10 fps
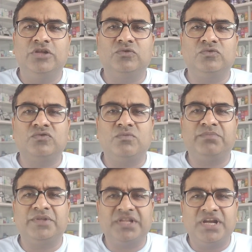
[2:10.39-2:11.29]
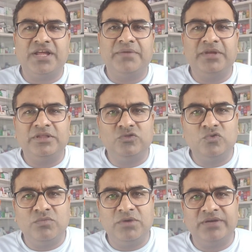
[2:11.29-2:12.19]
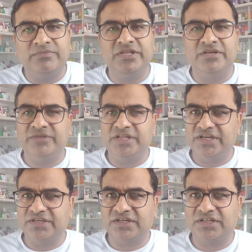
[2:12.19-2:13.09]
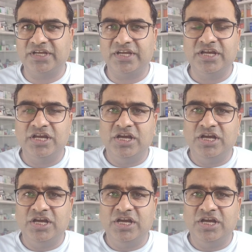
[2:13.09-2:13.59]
तो उसको 15 एम दो बार भी दिन में दे सकते हैं